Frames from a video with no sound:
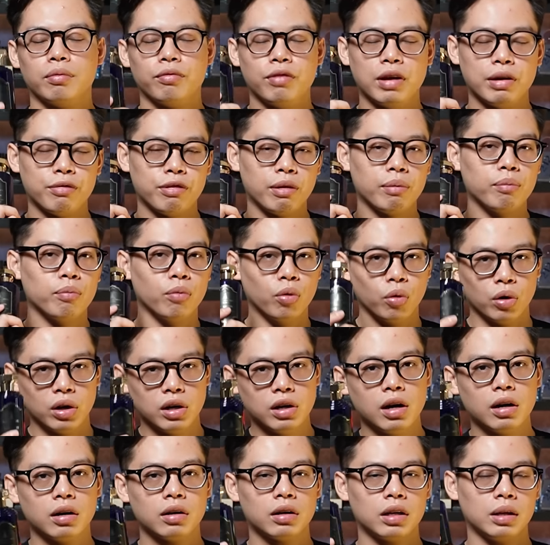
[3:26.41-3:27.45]
về phần mùi
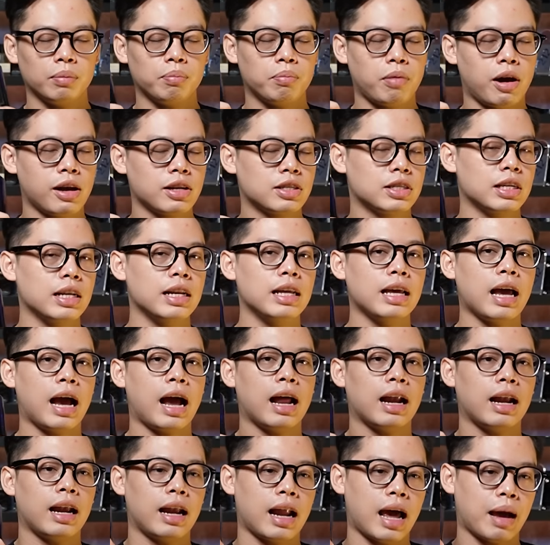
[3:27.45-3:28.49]
hương thì
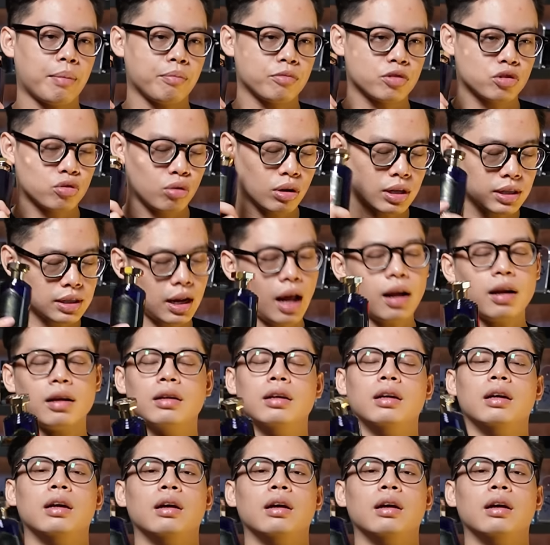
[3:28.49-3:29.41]
Basilia làm xuất sắc